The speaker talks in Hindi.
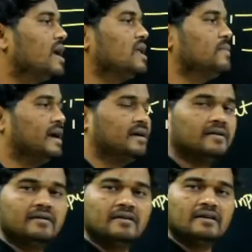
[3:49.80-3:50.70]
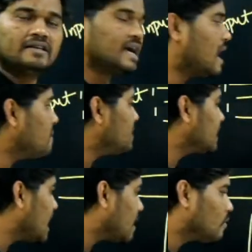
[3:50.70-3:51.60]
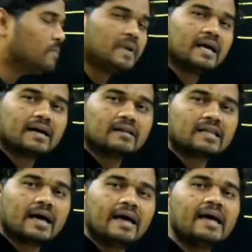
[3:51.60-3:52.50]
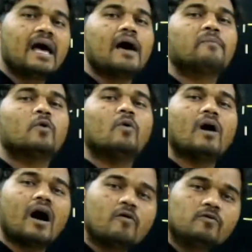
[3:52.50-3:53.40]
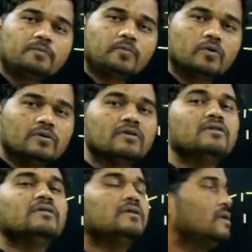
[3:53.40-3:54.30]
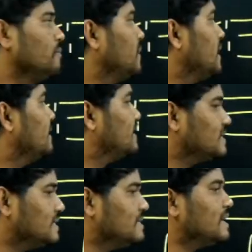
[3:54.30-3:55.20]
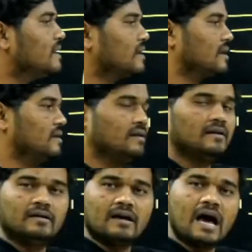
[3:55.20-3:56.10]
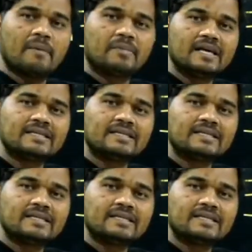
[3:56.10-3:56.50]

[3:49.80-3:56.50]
एलिमेंट यहां पे क्या रोल प्ले करता है आपको आउटपुट में डिसीजन आप ले